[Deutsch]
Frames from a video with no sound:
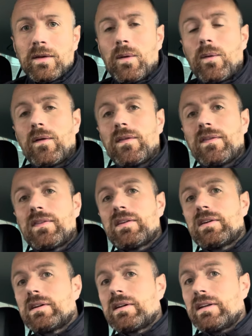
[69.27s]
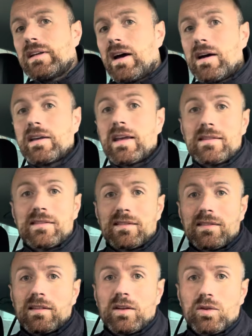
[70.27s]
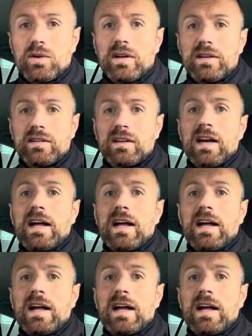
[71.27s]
Und äh, ja, jetzt natürlich